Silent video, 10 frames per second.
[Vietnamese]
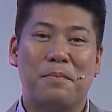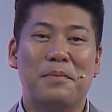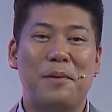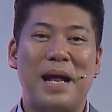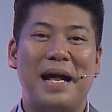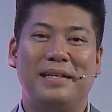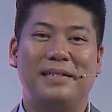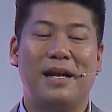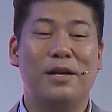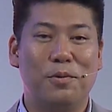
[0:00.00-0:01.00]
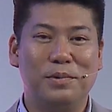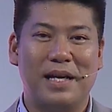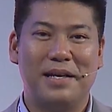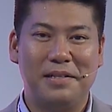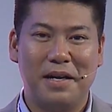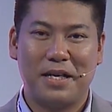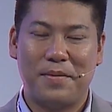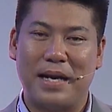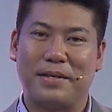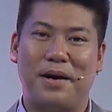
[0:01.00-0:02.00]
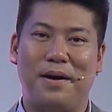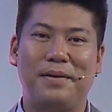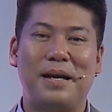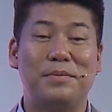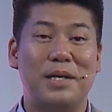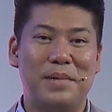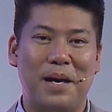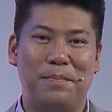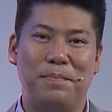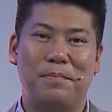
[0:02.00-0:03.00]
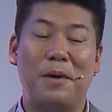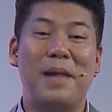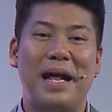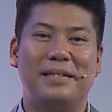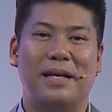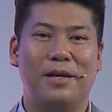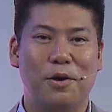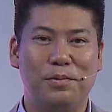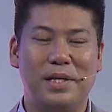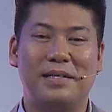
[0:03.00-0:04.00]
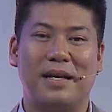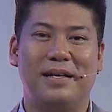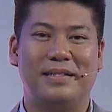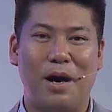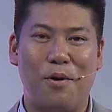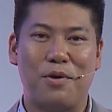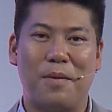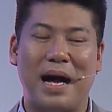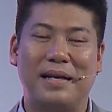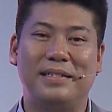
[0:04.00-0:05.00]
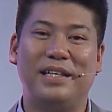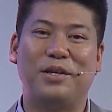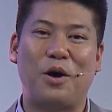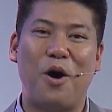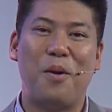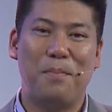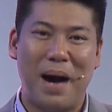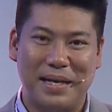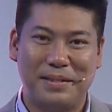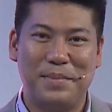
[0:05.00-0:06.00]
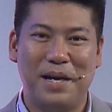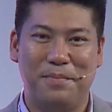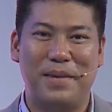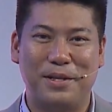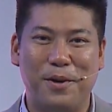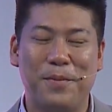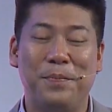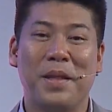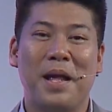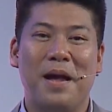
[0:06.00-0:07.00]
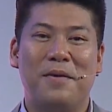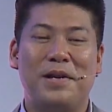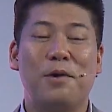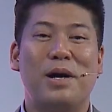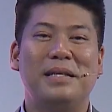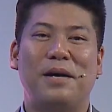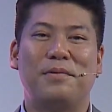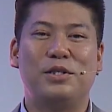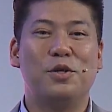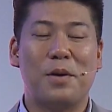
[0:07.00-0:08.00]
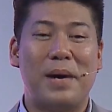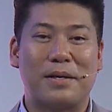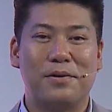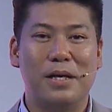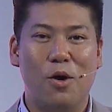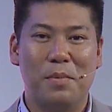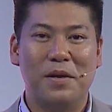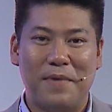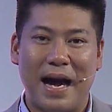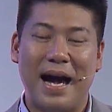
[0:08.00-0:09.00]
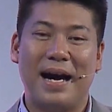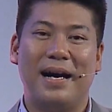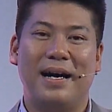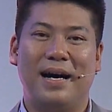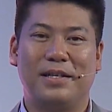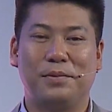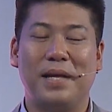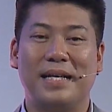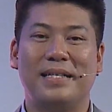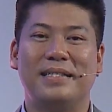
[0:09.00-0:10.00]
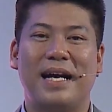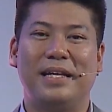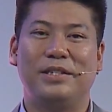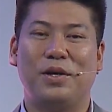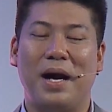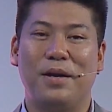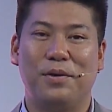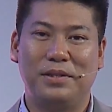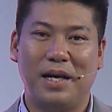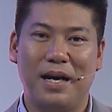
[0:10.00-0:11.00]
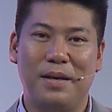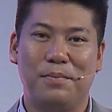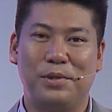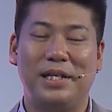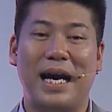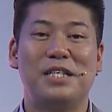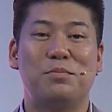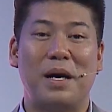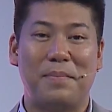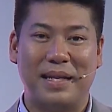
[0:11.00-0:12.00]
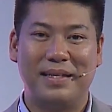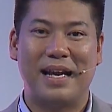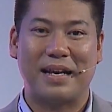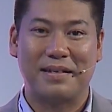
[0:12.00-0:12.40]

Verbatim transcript: Bấm đèn trả lời đúng trả lời trước các bạn có 500 điểm, bấm đèn trả lời đúng nhưng trả lời sau các bạn chỉ có 300 điểm mà thôi. Và điều quan trọng để giúp các bạn có cơ hội bứt phá, chúng ta sẽ dành cho hai đội chơi một chiếc S may mắn để đặt